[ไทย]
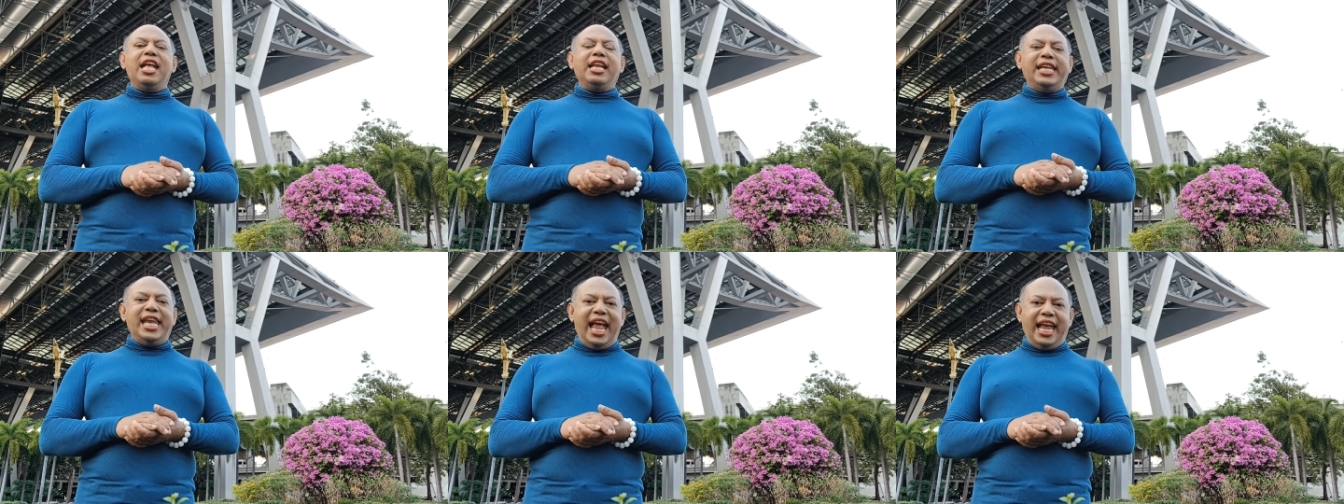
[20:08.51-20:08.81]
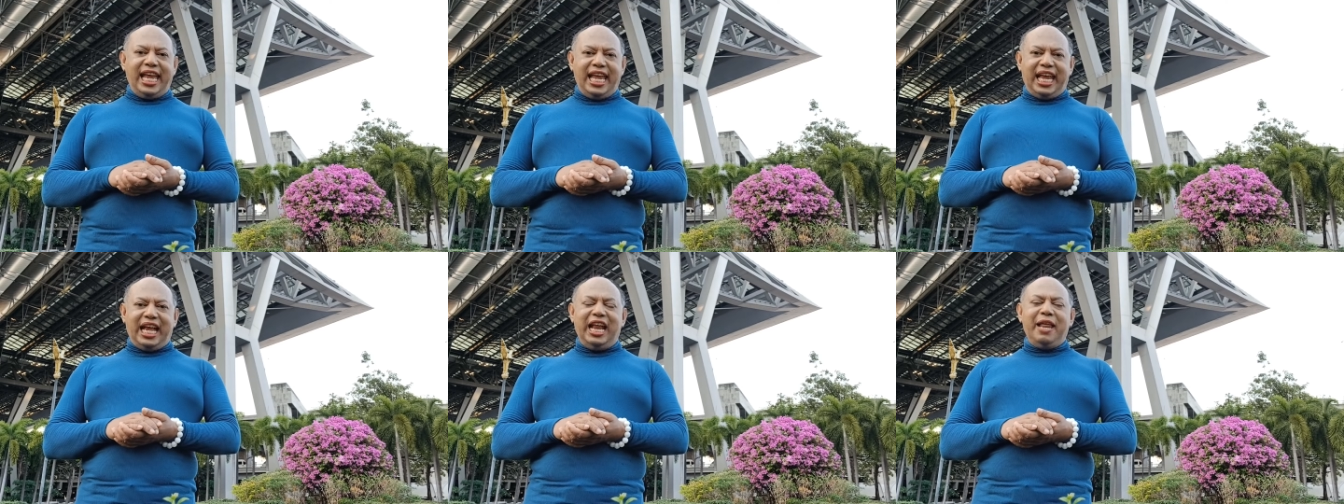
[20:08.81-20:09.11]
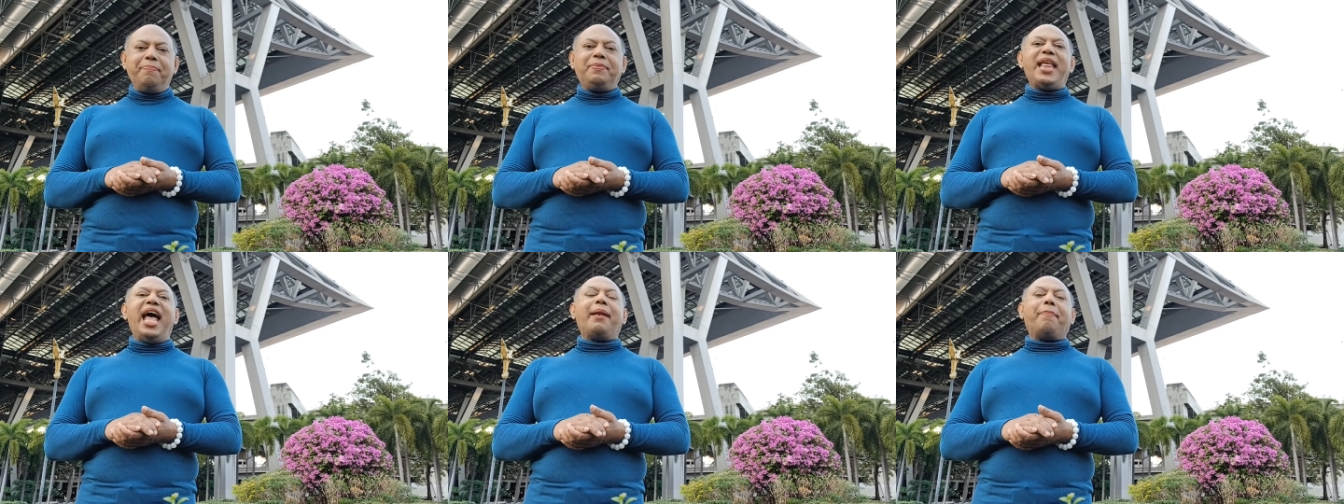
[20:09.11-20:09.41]
ในคลิ
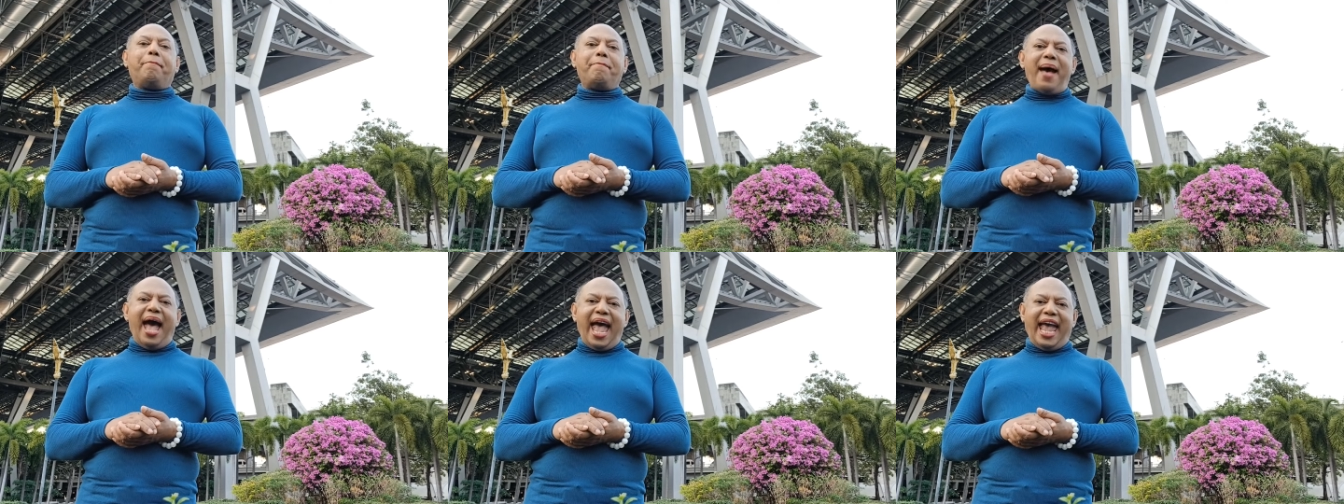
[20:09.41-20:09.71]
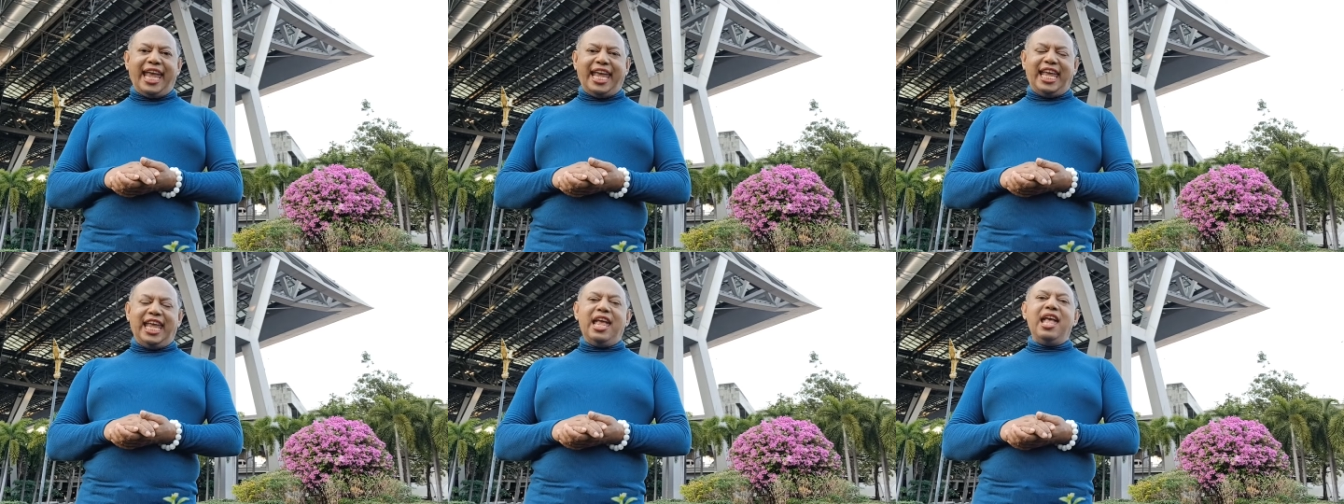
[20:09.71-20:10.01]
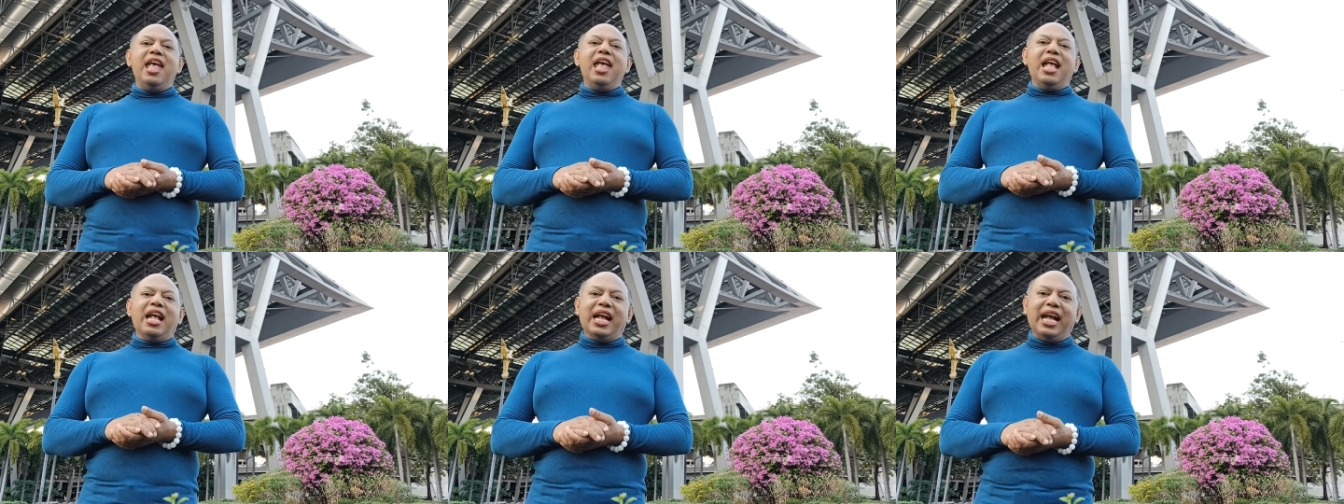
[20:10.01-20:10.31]
ปถัดไป
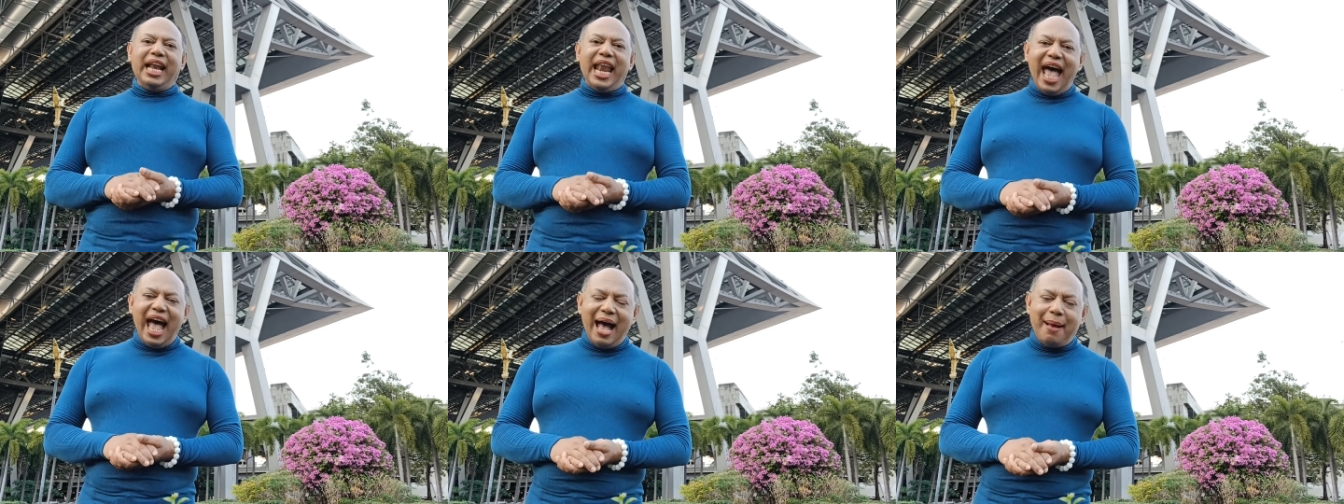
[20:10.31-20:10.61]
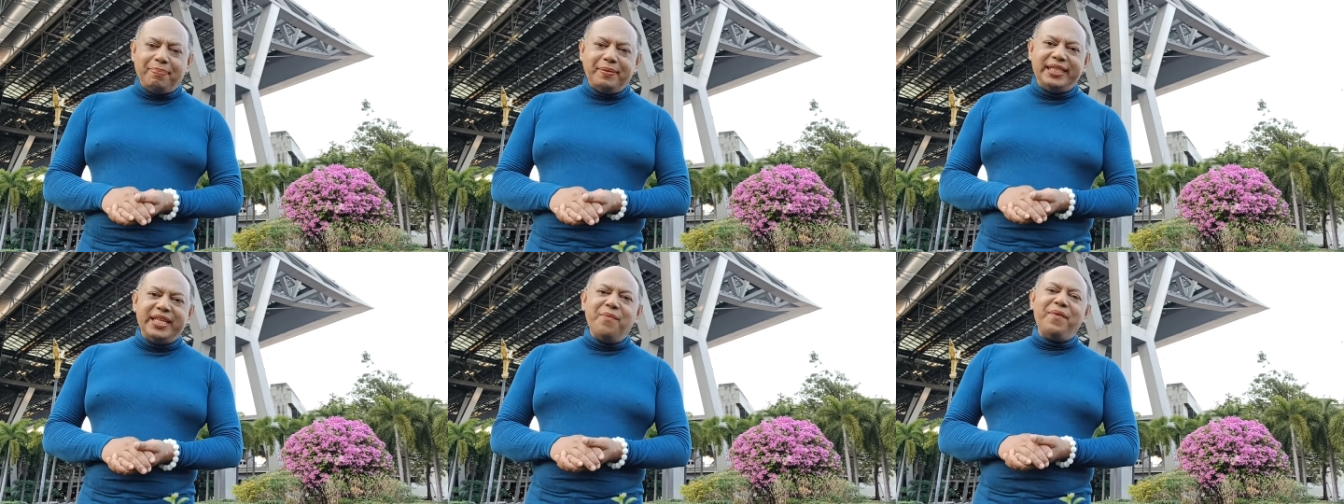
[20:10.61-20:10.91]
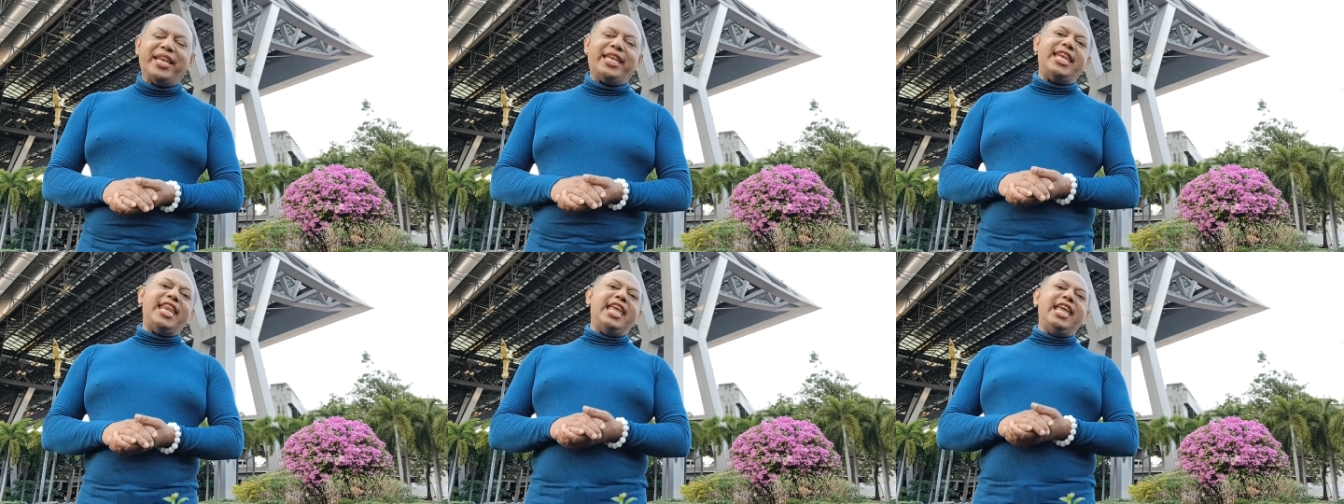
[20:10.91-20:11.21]
กราบสวั
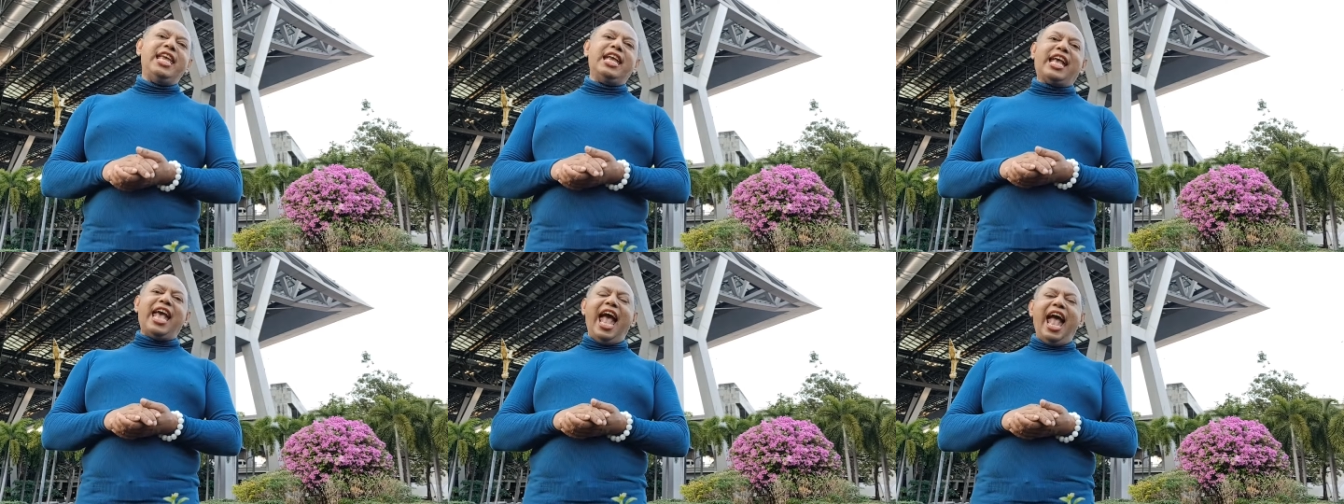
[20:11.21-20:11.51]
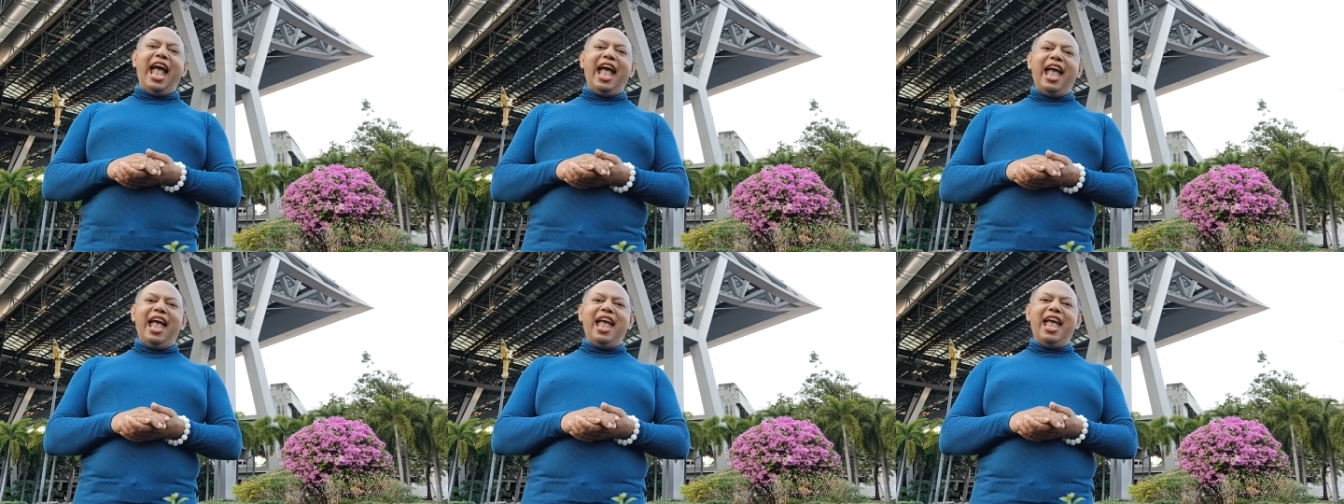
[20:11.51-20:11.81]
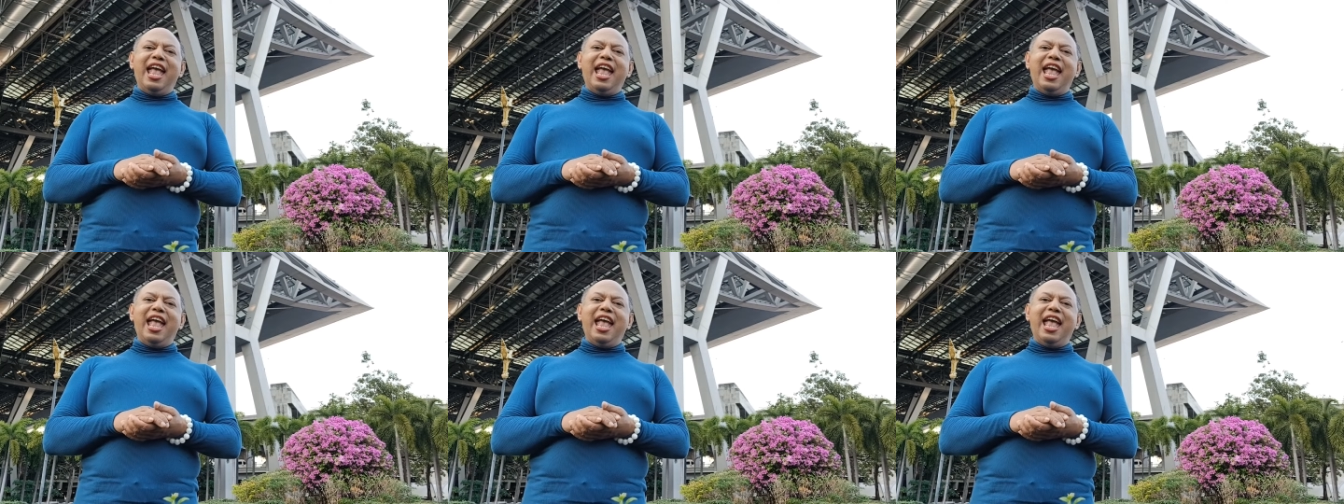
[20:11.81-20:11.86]
สดีค่ะ